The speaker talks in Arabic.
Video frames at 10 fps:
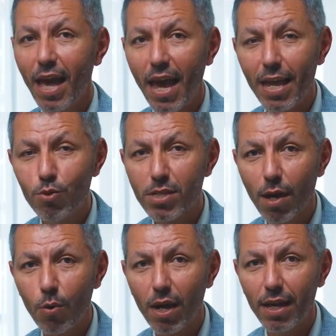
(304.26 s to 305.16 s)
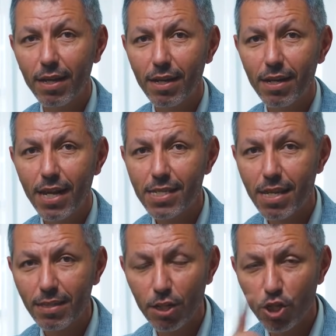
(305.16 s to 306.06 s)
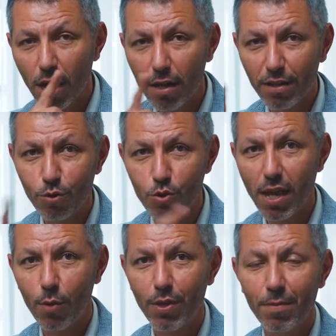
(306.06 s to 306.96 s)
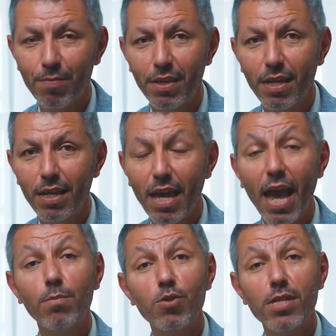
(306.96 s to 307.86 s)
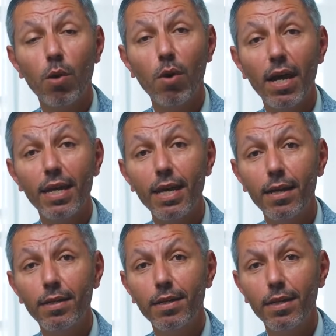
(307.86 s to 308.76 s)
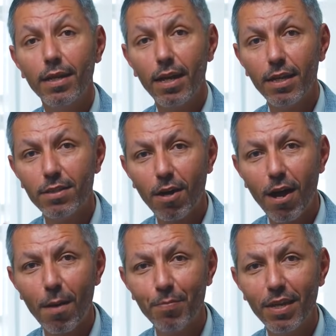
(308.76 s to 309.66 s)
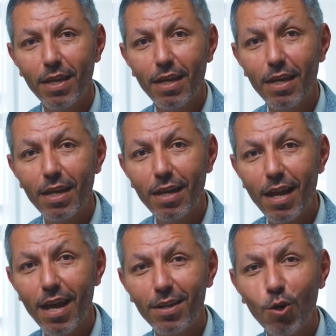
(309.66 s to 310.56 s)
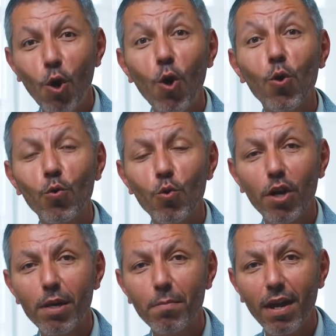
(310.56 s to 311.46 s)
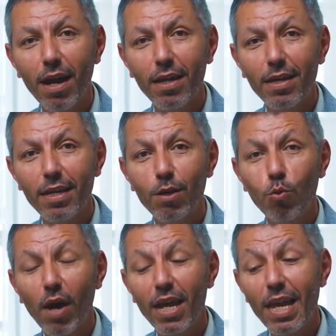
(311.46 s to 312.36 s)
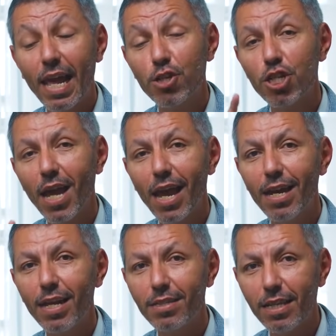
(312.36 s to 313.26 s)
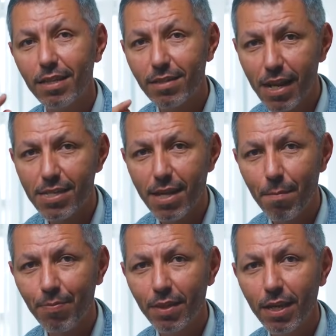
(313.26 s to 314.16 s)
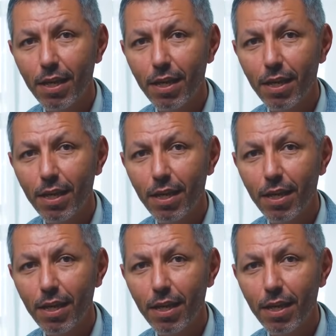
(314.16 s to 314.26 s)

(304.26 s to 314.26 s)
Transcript: هاي المساواة ليست إشارة يساوي هاي المساواة هي احترام لحقوق المرأة وهي الأشياء التي تلزم